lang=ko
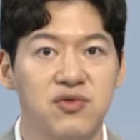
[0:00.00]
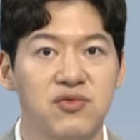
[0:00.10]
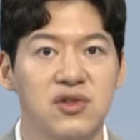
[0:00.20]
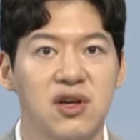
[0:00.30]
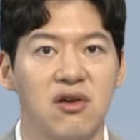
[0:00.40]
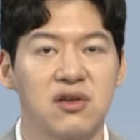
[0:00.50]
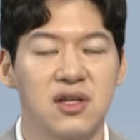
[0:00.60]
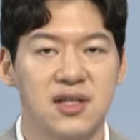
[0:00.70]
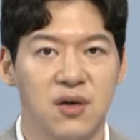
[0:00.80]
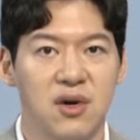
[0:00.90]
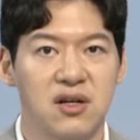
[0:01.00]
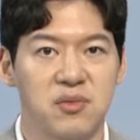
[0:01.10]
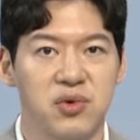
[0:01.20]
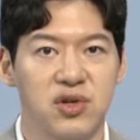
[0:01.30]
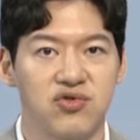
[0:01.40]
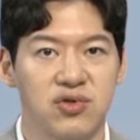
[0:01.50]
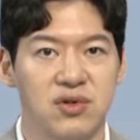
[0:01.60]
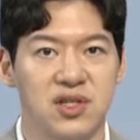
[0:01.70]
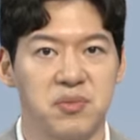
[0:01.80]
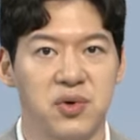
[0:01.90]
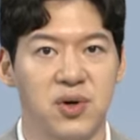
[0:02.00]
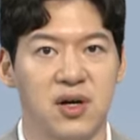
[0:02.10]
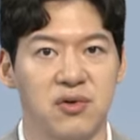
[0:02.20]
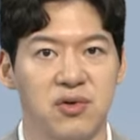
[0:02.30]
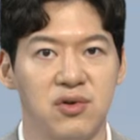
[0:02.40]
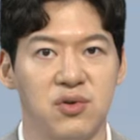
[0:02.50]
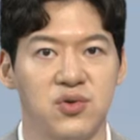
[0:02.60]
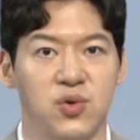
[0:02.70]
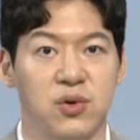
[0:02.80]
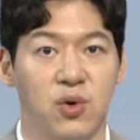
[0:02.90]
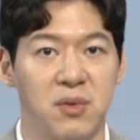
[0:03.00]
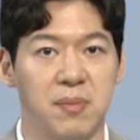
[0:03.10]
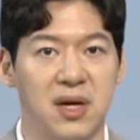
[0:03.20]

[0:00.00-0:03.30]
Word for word: 부문 경기 상황을 보여주는 지표하고 또 도매